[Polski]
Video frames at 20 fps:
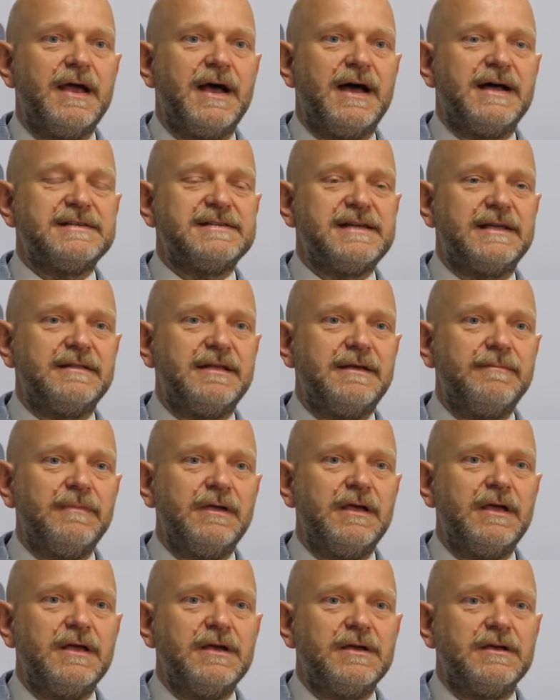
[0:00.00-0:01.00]
A zatem
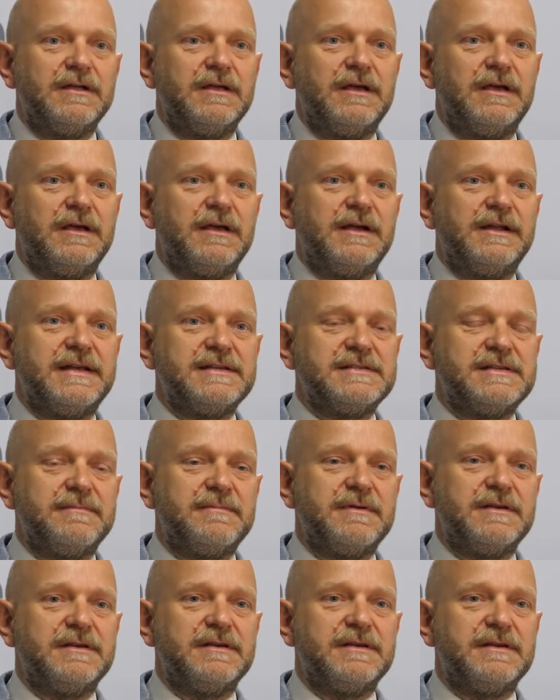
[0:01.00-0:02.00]
e,
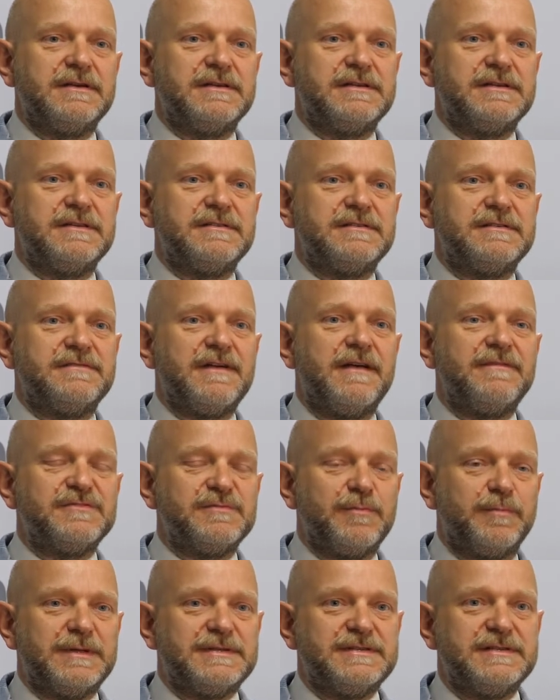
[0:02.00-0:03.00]
razem e, we
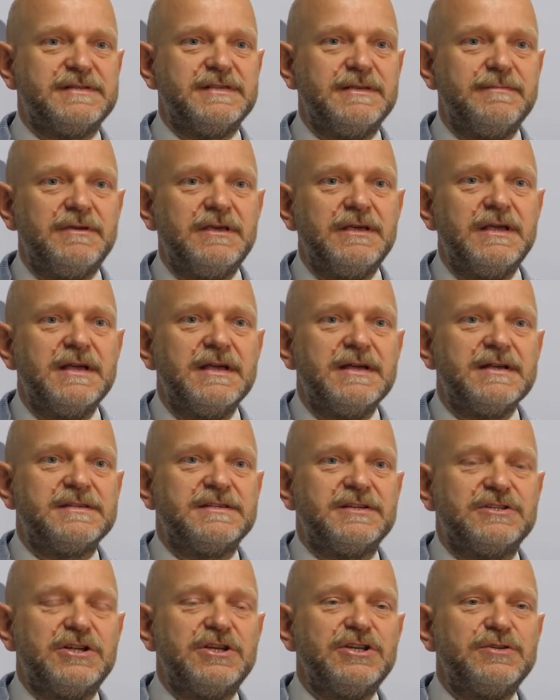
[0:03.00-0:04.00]
współpracy z nimi
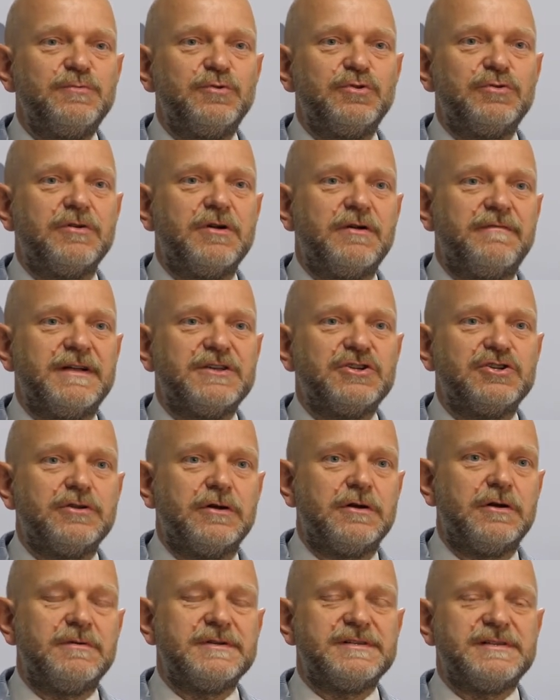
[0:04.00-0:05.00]
zaczęliśmy drukować to
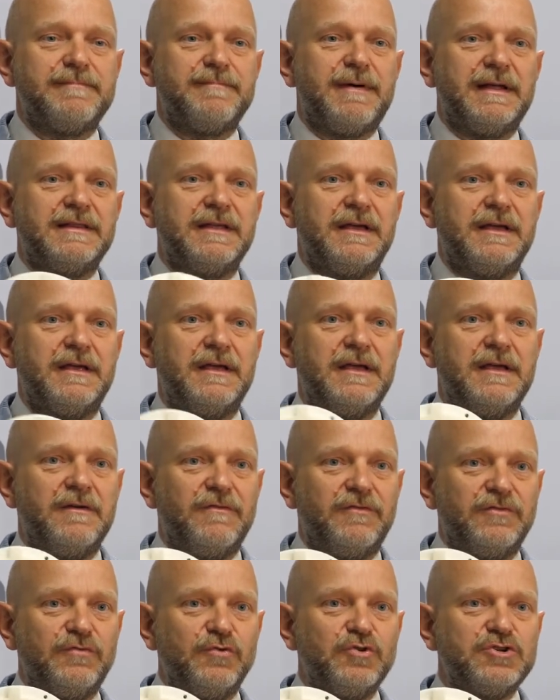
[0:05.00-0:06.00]
koło zębate
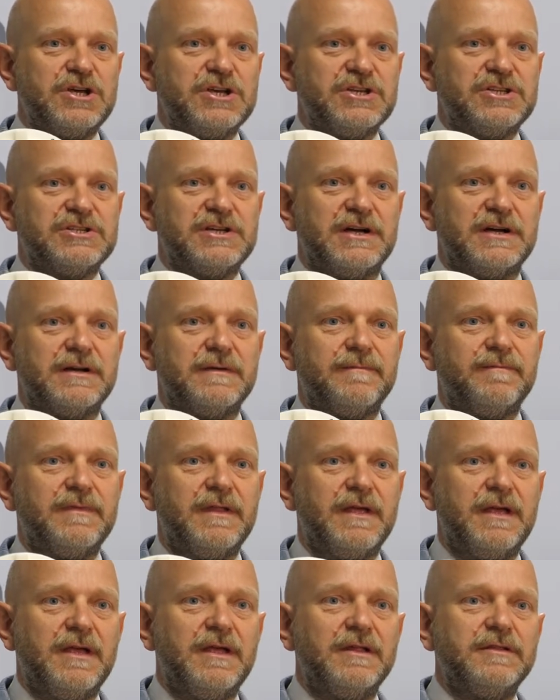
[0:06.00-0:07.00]
w dwóch częściach.
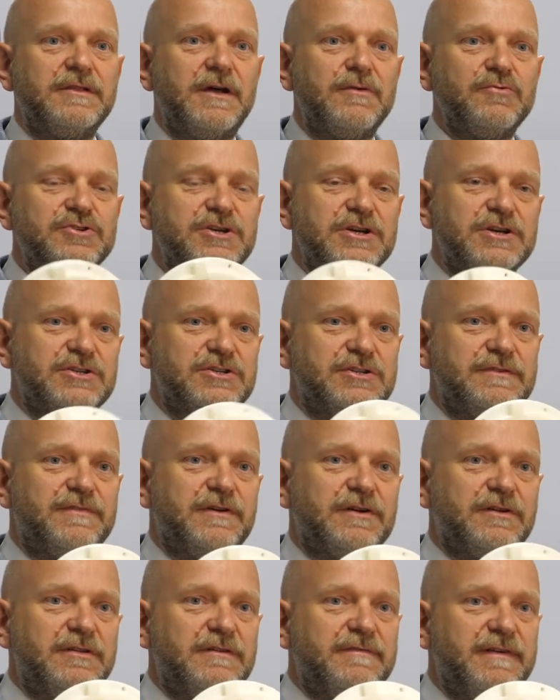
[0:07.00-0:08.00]
Tą część
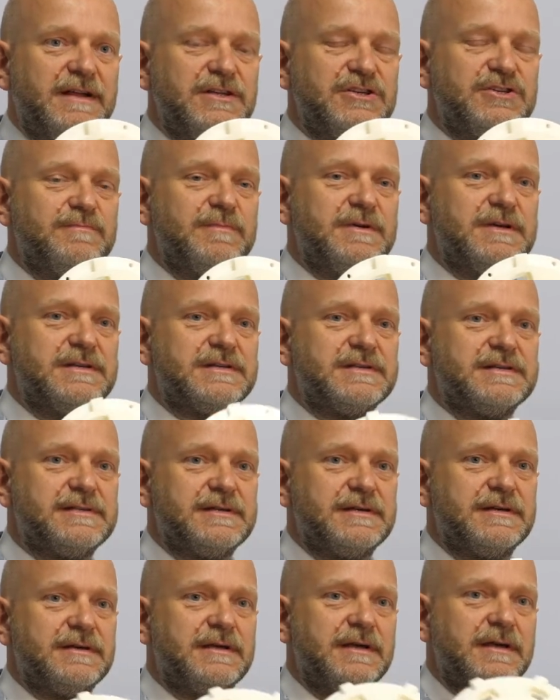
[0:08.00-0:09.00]
wykonywaliśmy
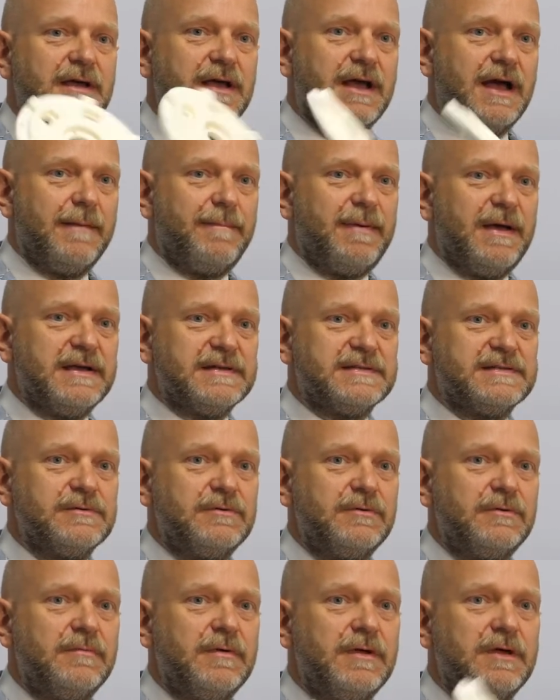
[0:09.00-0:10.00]
z
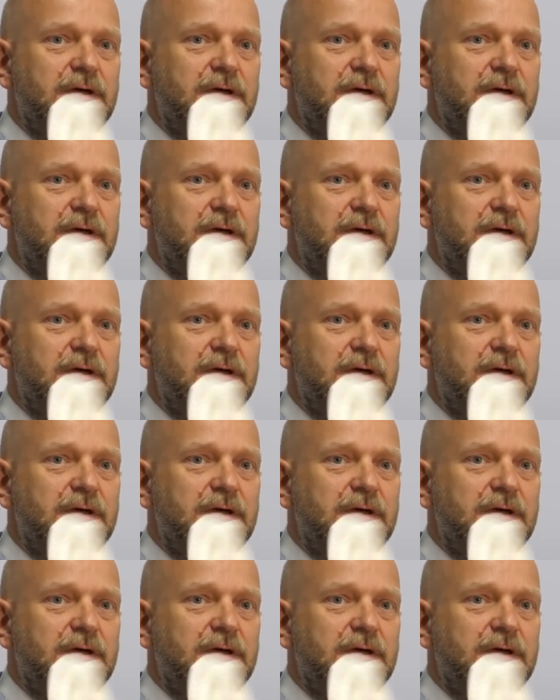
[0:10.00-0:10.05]
ABS-u,